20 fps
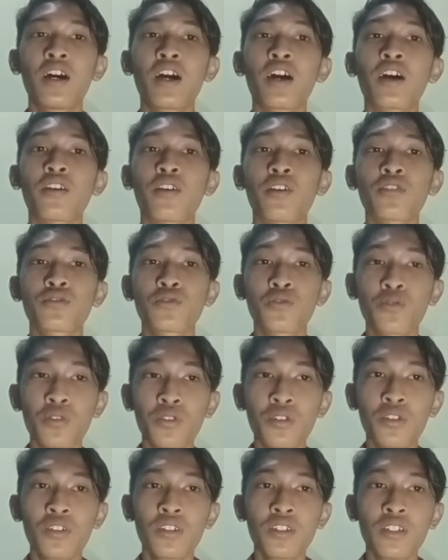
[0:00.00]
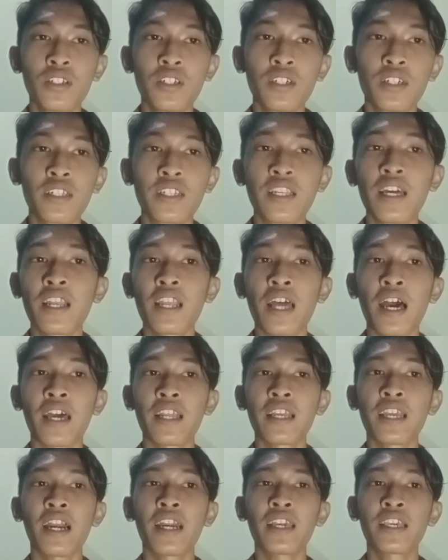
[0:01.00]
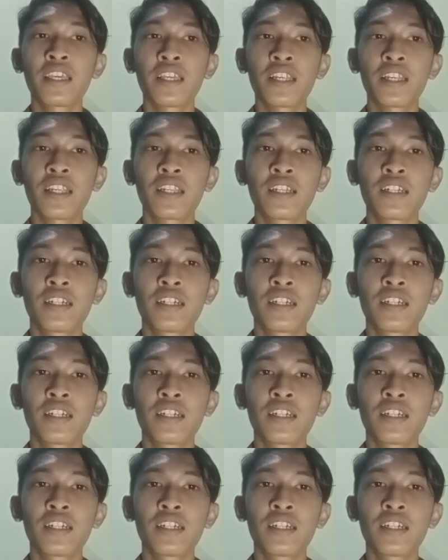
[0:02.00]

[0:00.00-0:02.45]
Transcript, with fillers: rasul dan hari akhir